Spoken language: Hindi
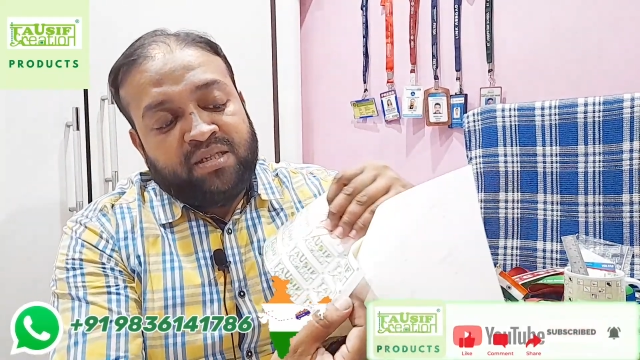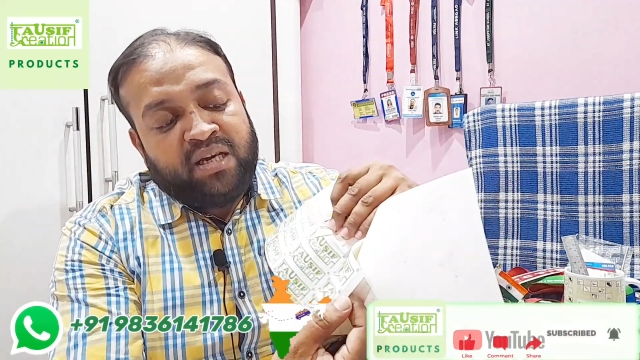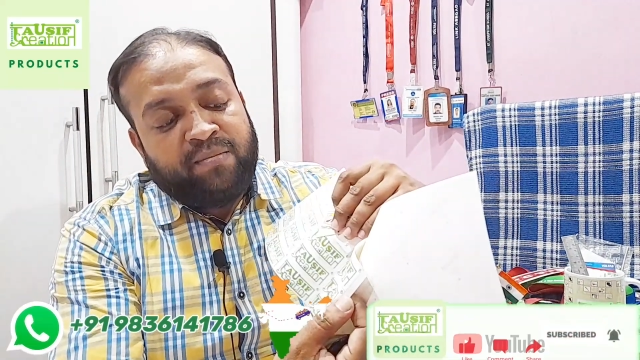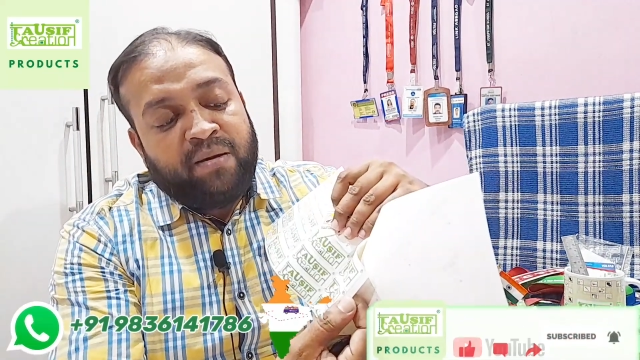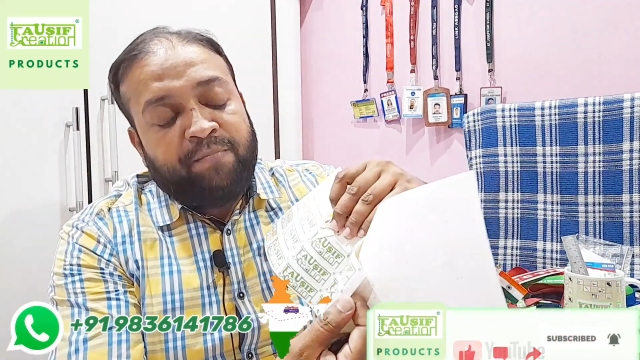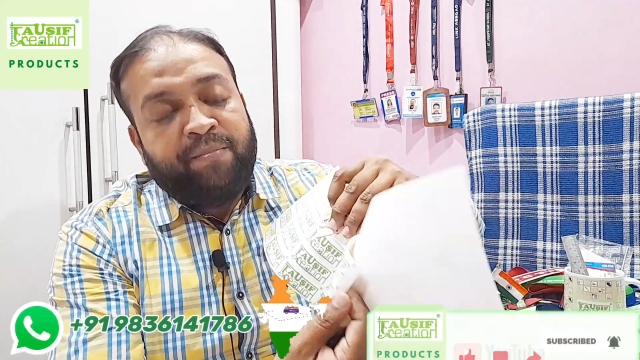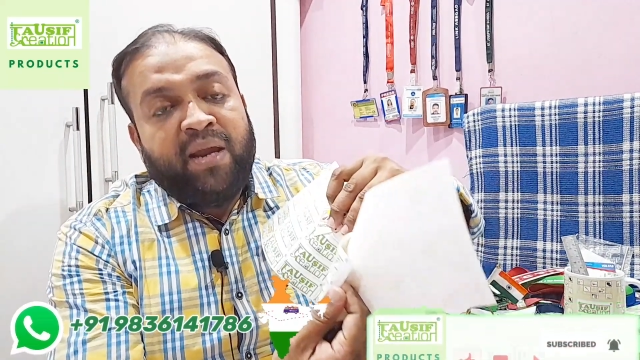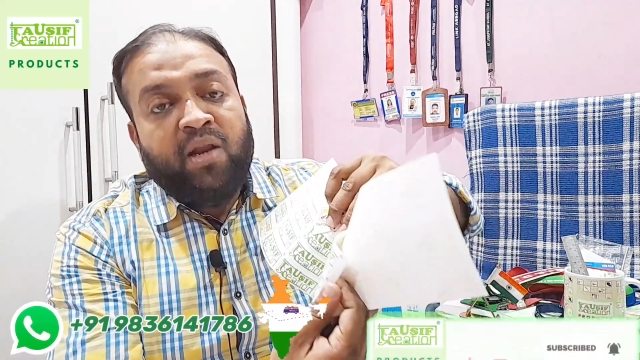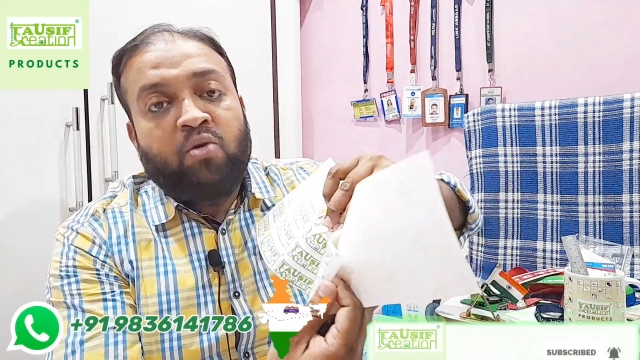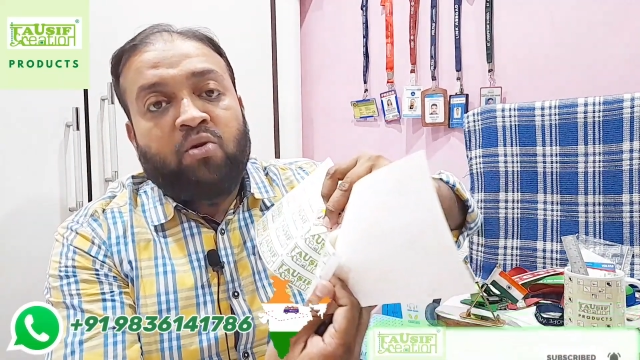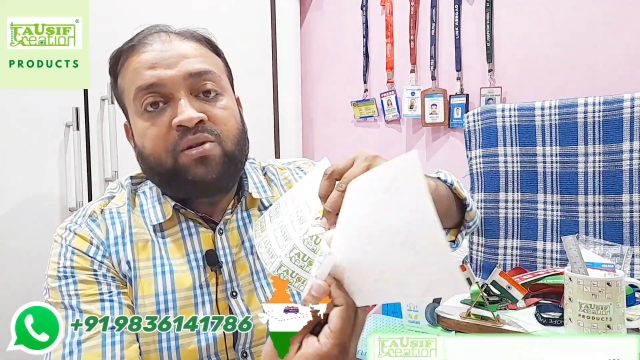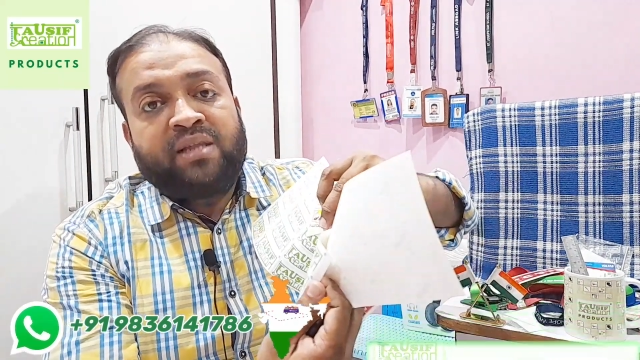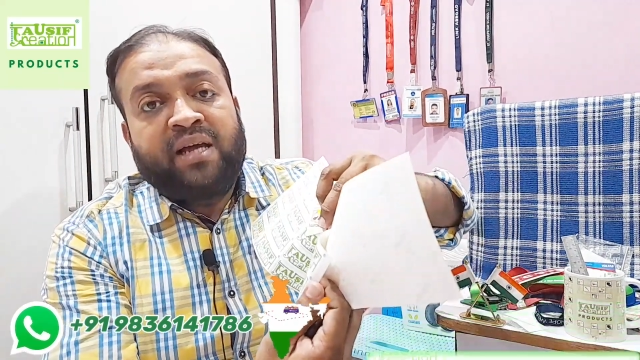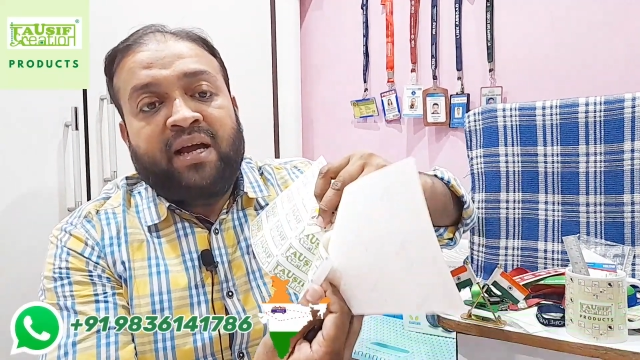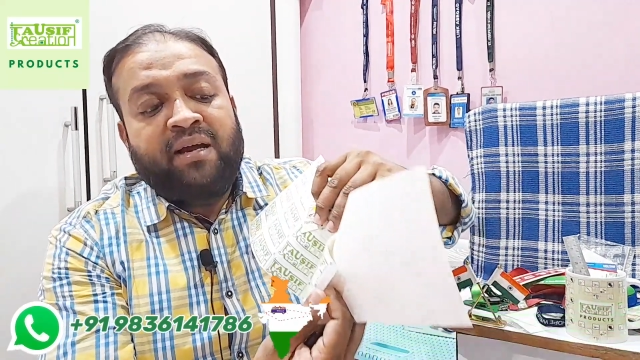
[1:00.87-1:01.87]
ये भी पील
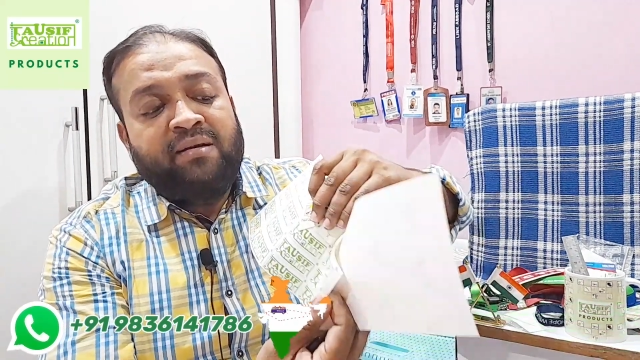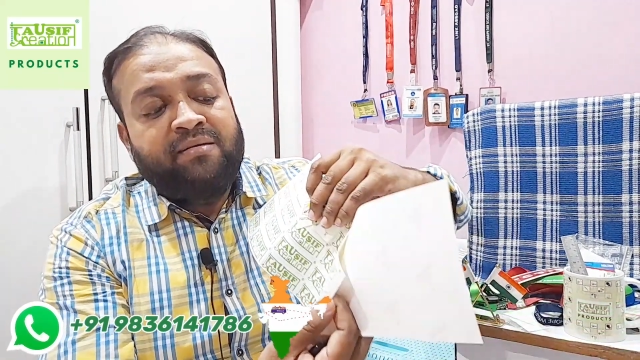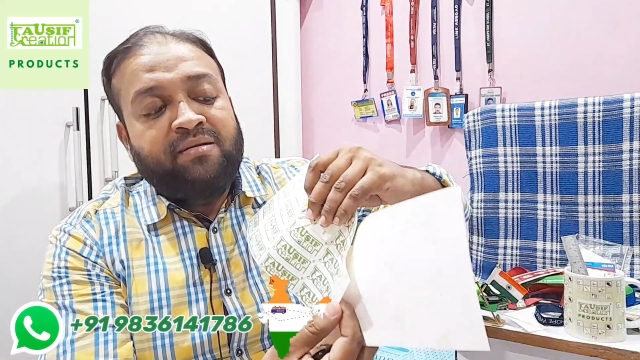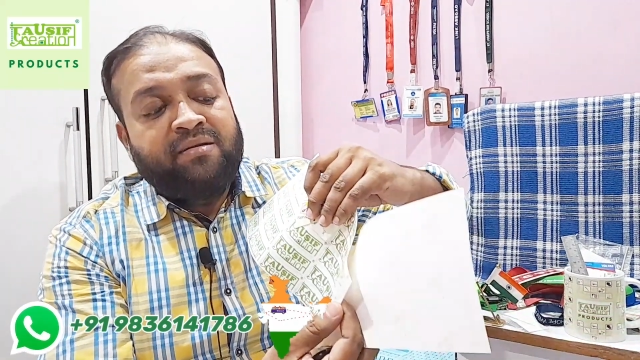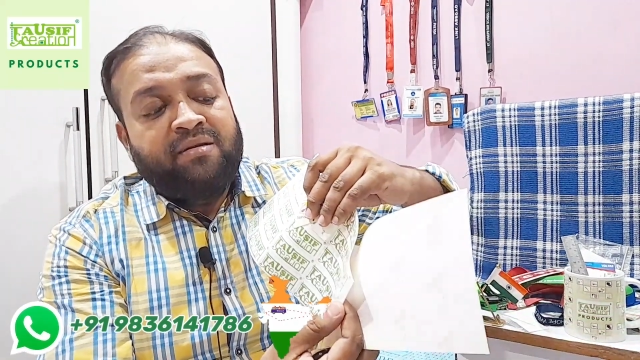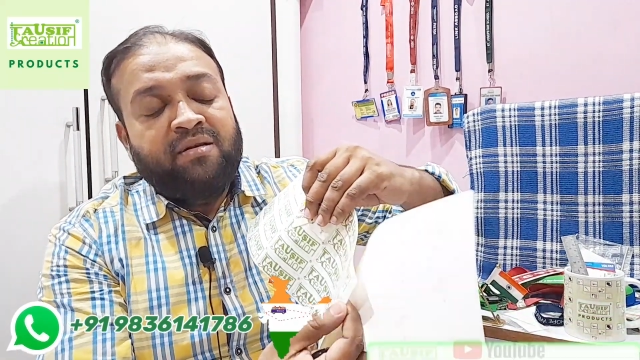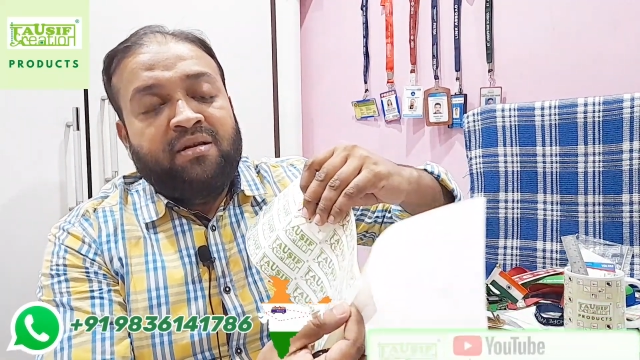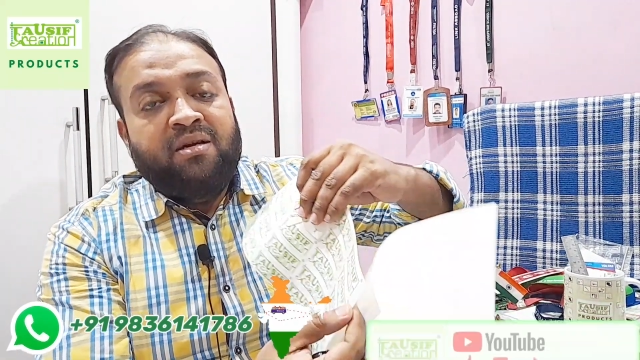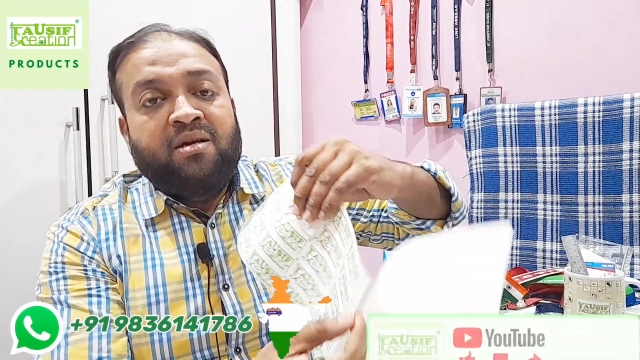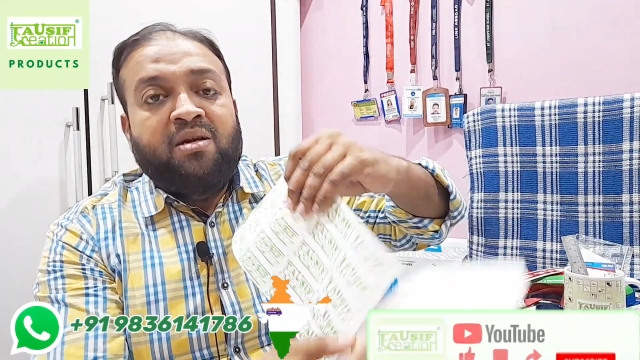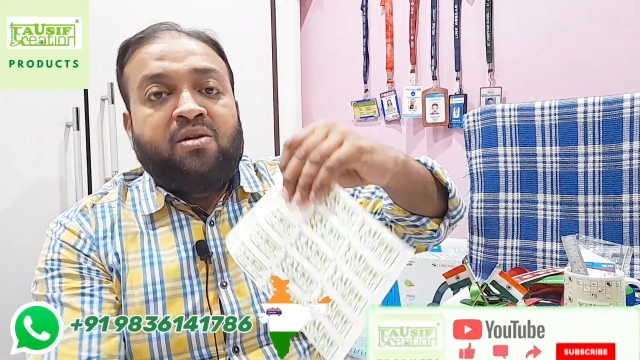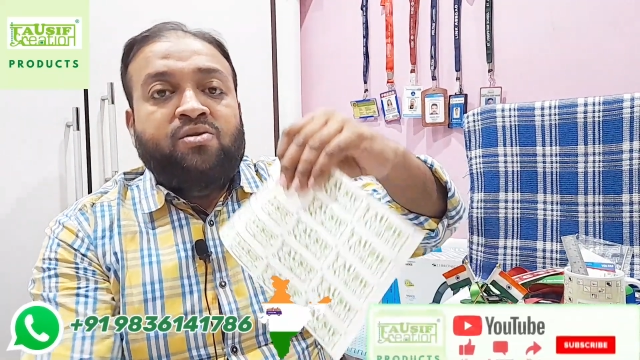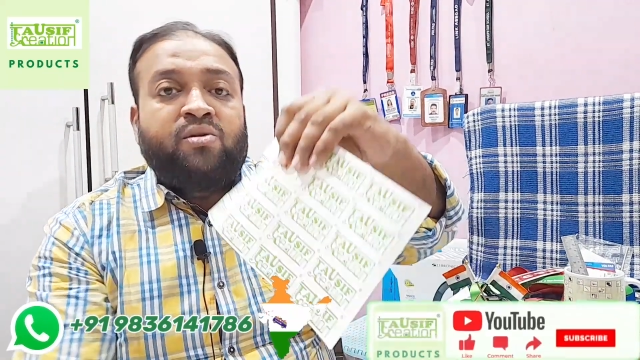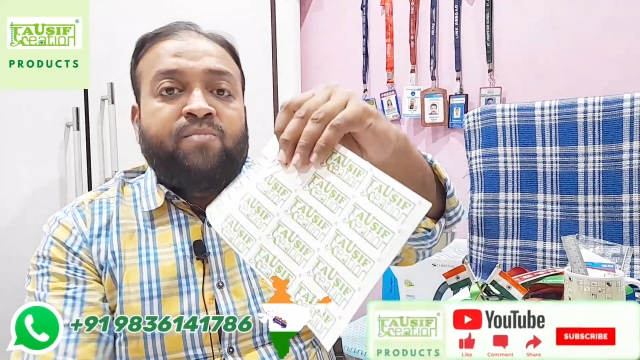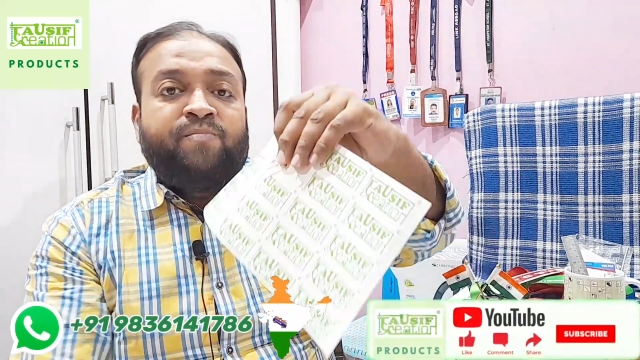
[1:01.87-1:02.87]
होता
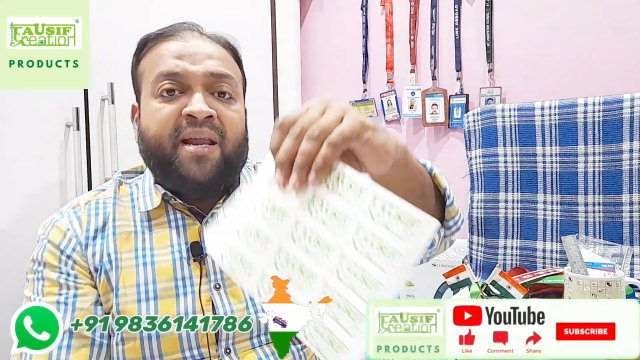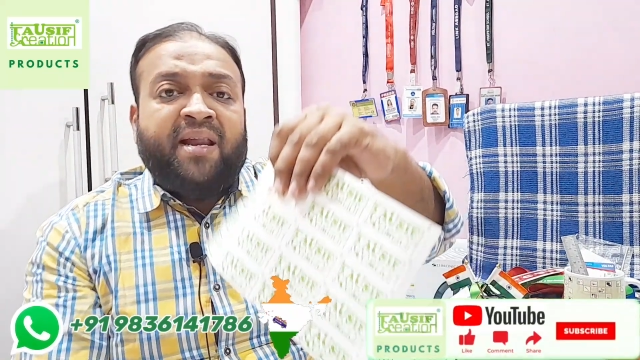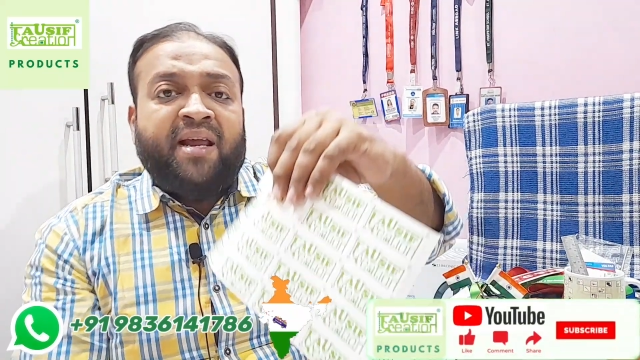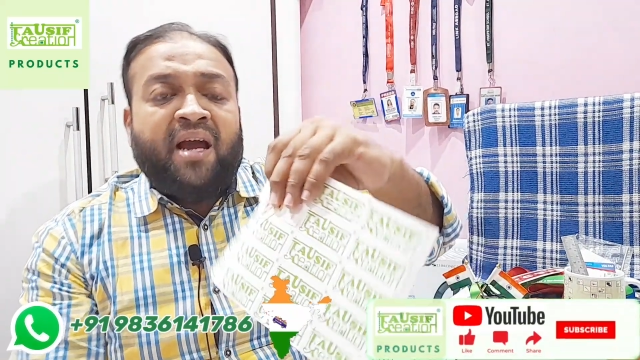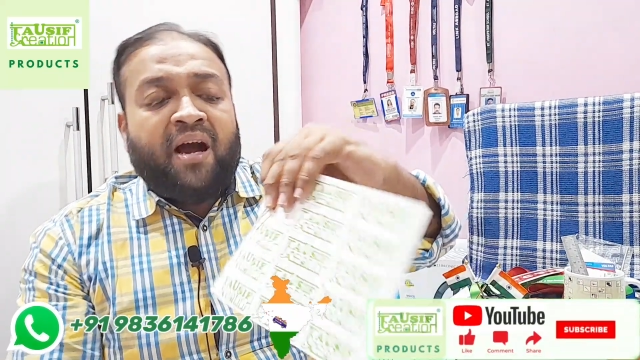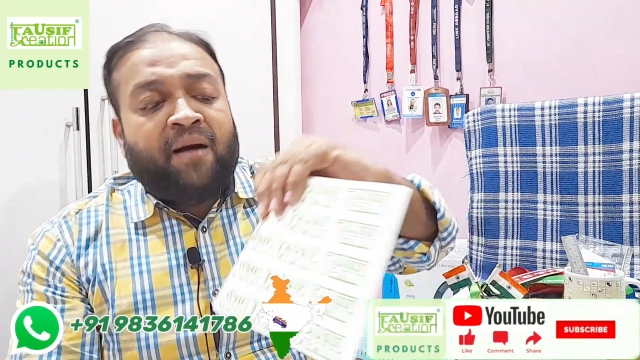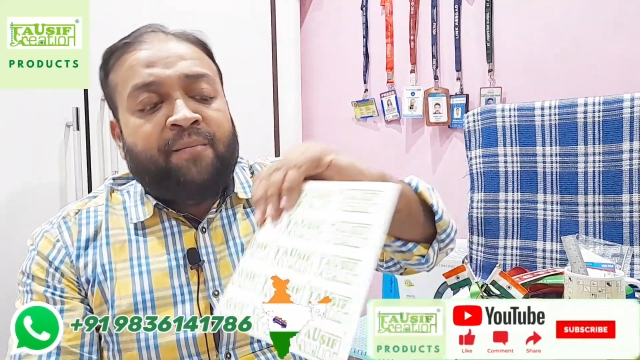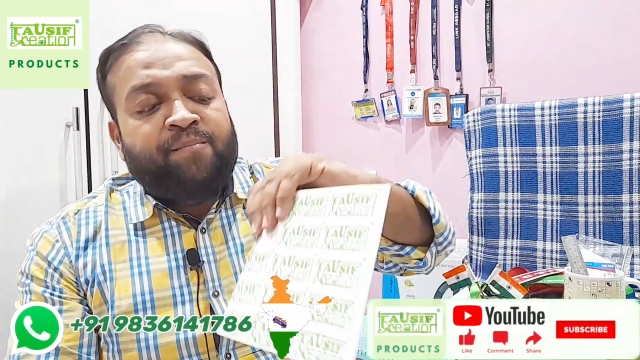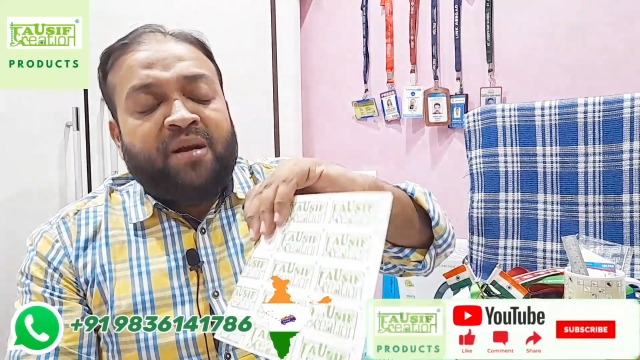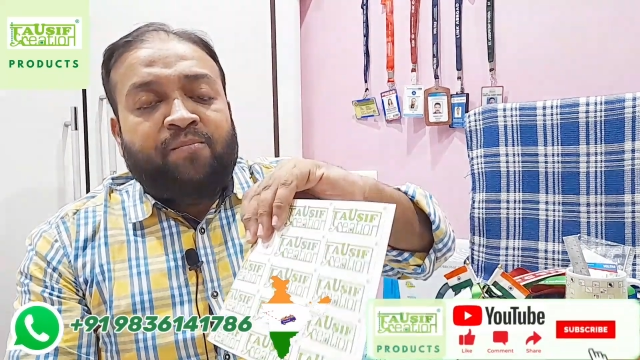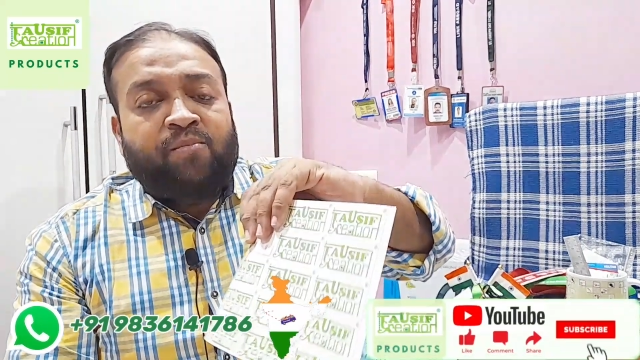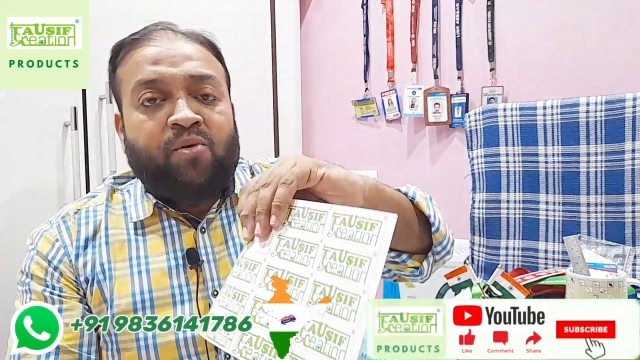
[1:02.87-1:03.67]
है तो मैंने अपना